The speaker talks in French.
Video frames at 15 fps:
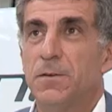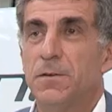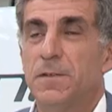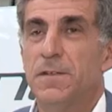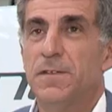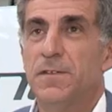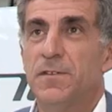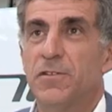
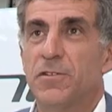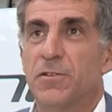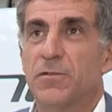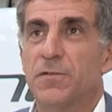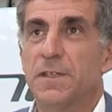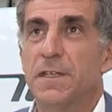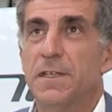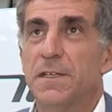d'ici
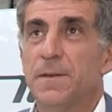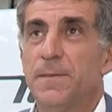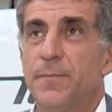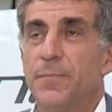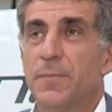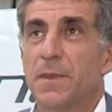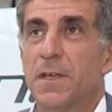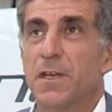janvier
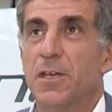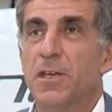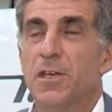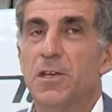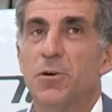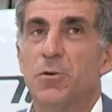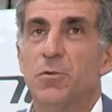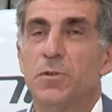
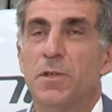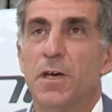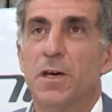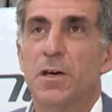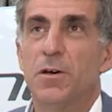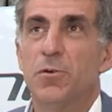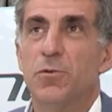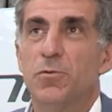et on
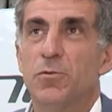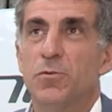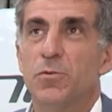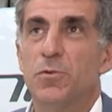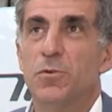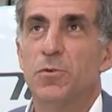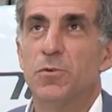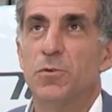a
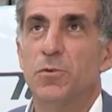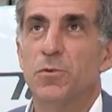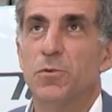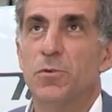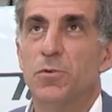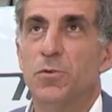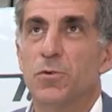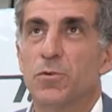
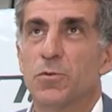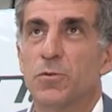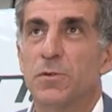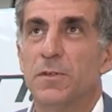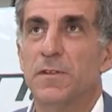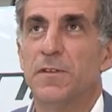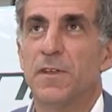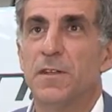euh, entre une
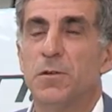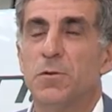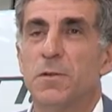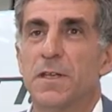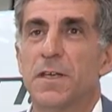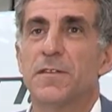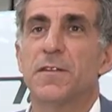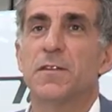dizaine et une
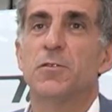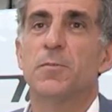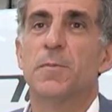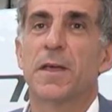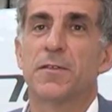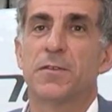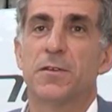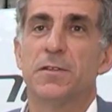quinzaine de
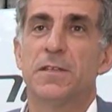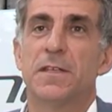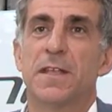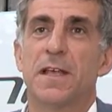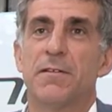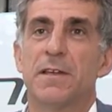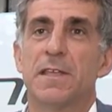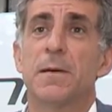personnes qui
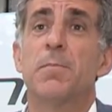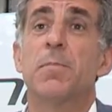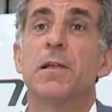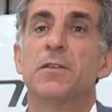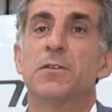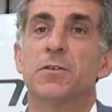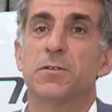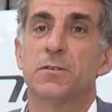travaillent à
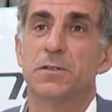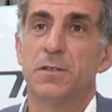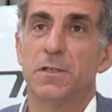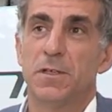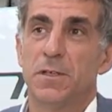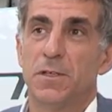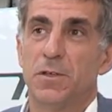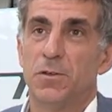plein temps
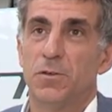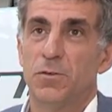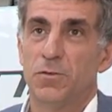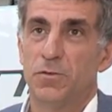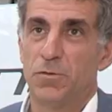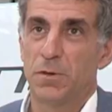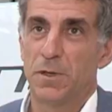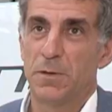euh,
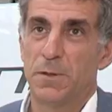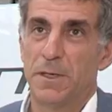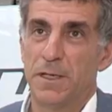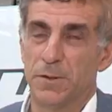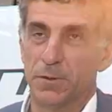sur Iguana